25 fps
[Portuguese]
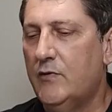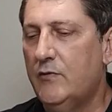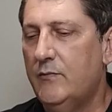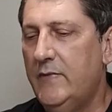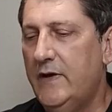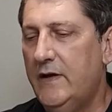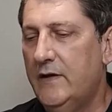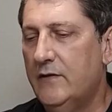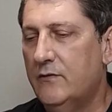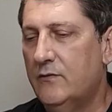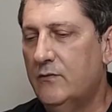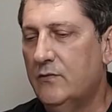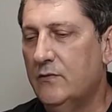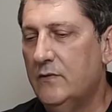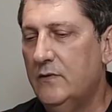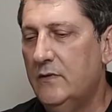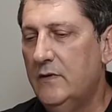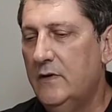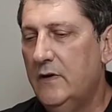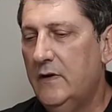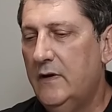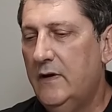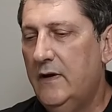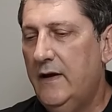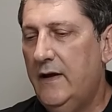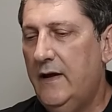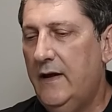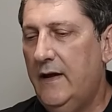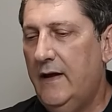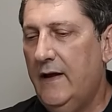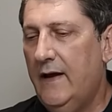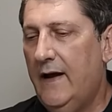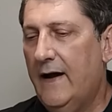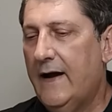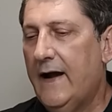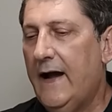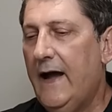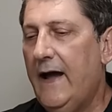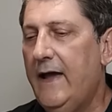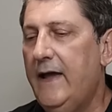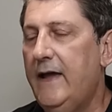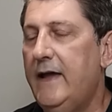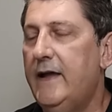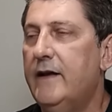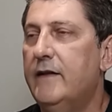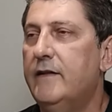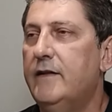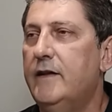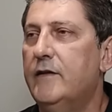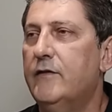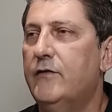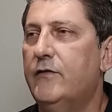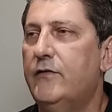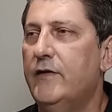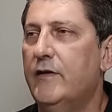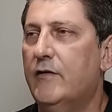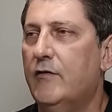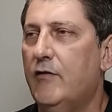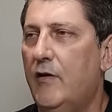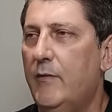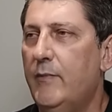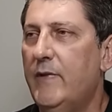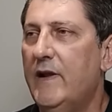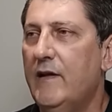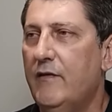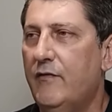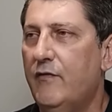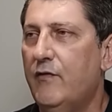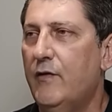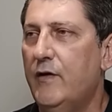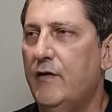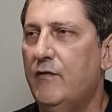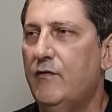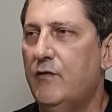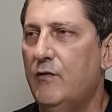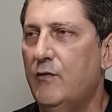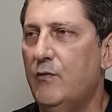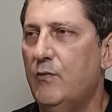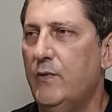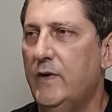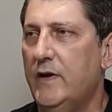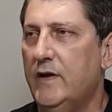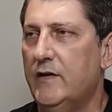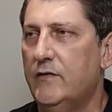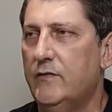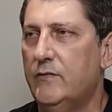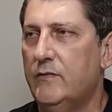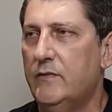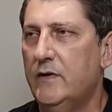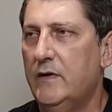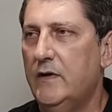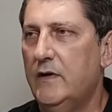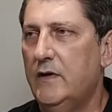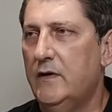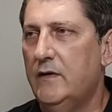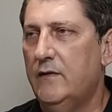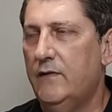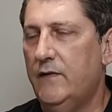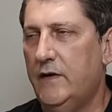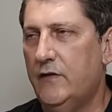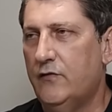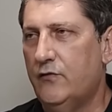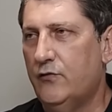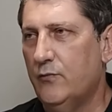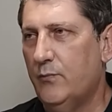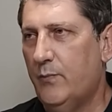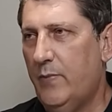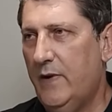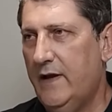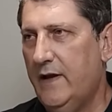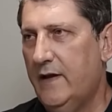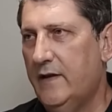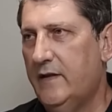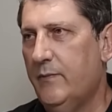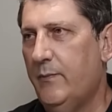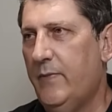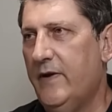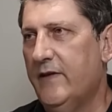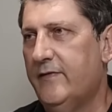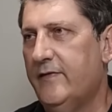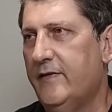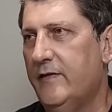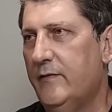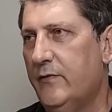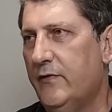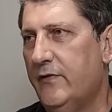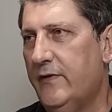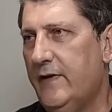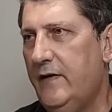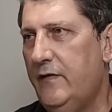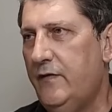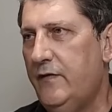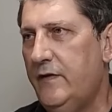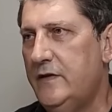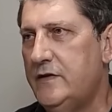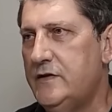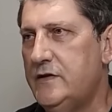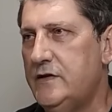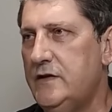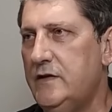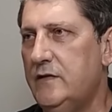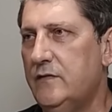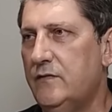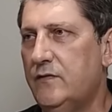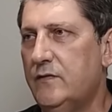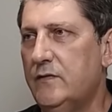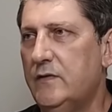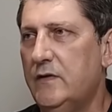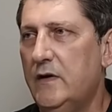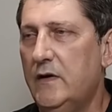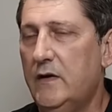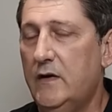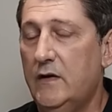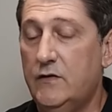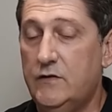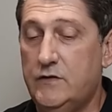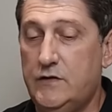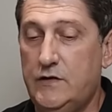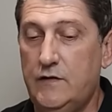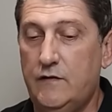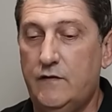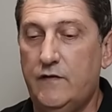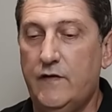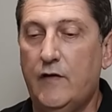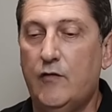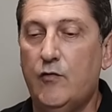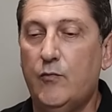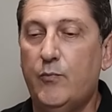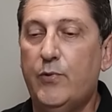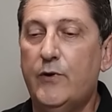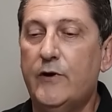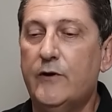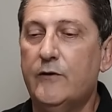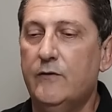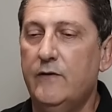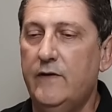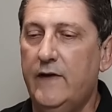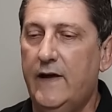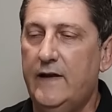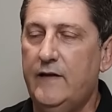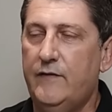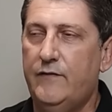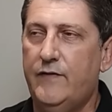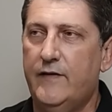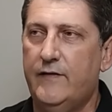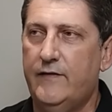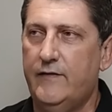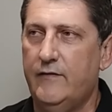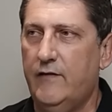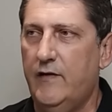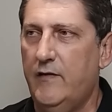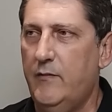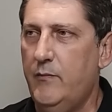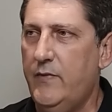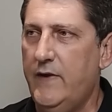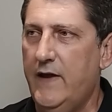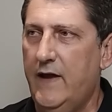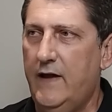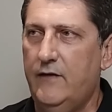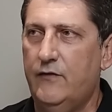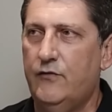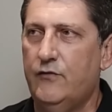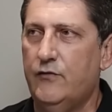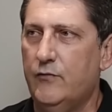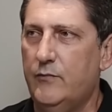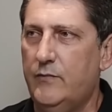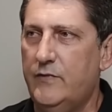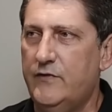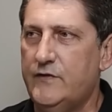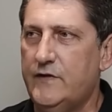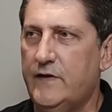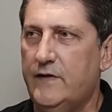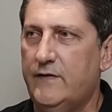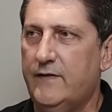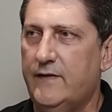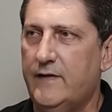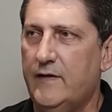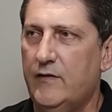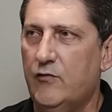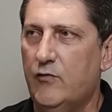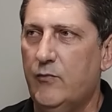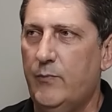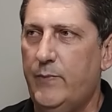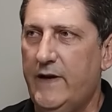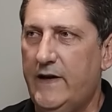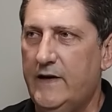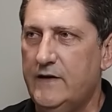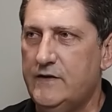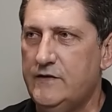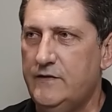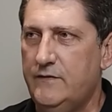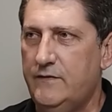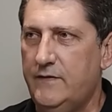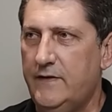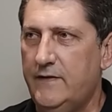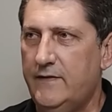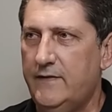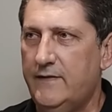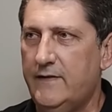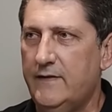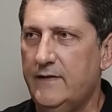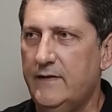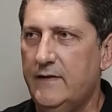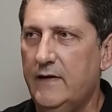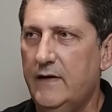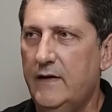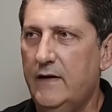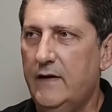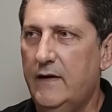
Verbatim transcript: momento é, a carreira dentro do Cicobi ela foi evoluindo. De suplente passamos a efetivo, tive a oportunidade de fazer um MBA sobre gestão cooperativista,